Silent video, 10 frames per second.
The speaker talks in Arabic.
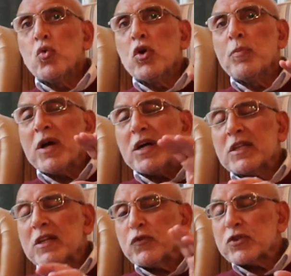
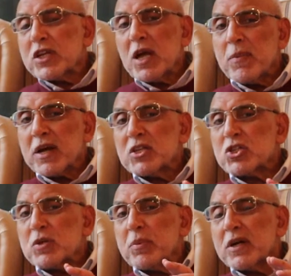والبياض اللي في وشها ما
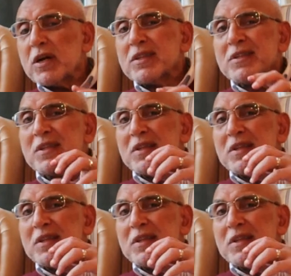كانش بياض